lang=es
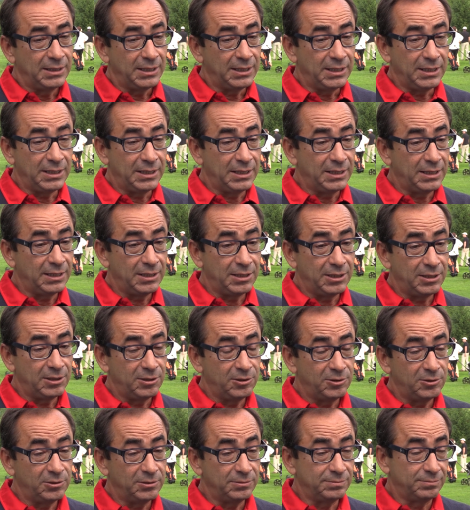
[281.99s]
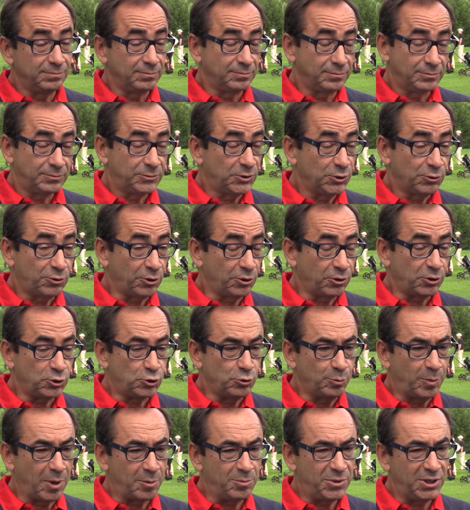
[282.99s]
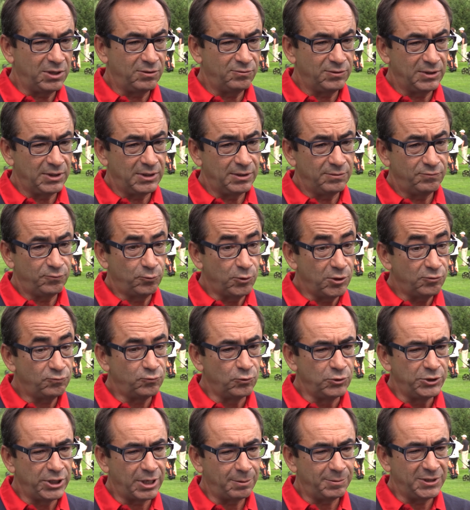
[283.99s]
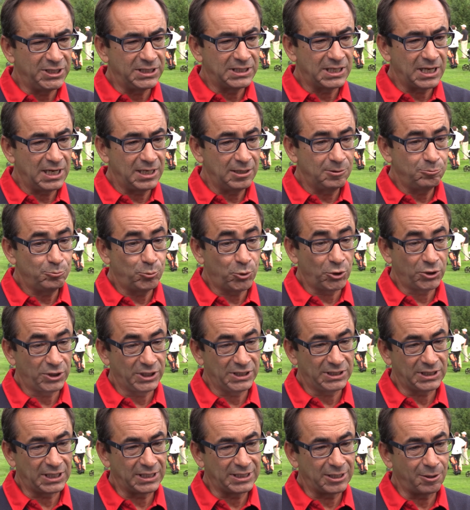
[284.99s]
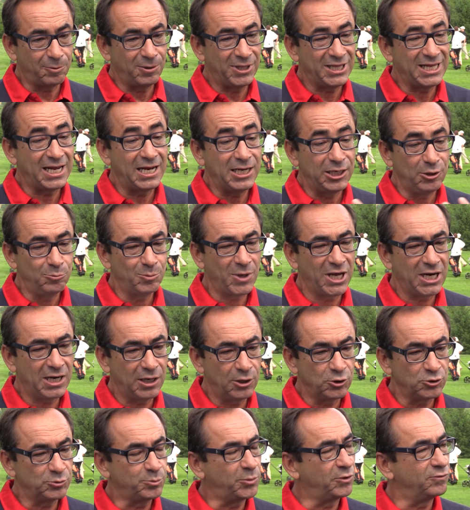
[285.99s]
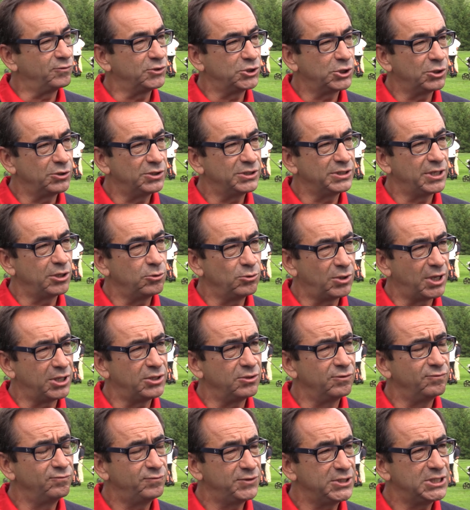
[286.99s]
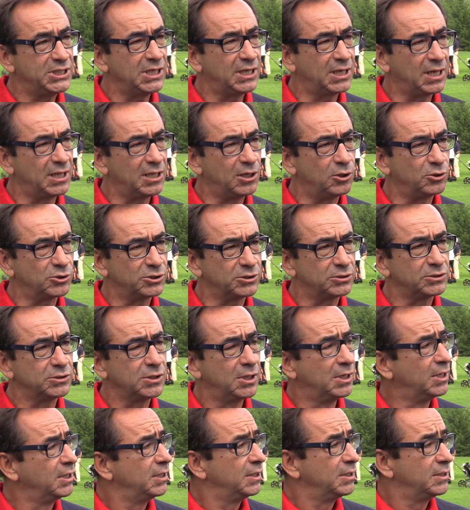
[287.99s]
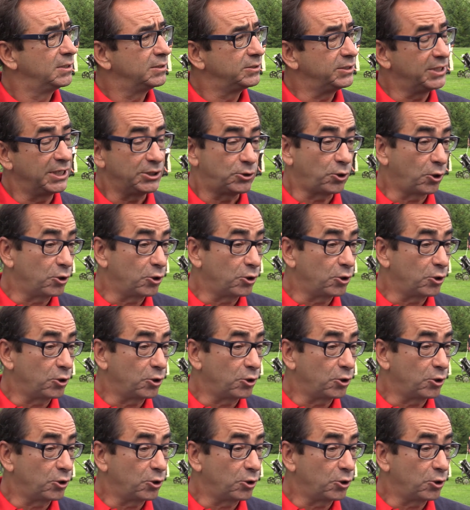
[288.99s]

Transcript: eh, yo creo que su papel eh, fue fundamental porque trataba de animar a los profesores de educación física de,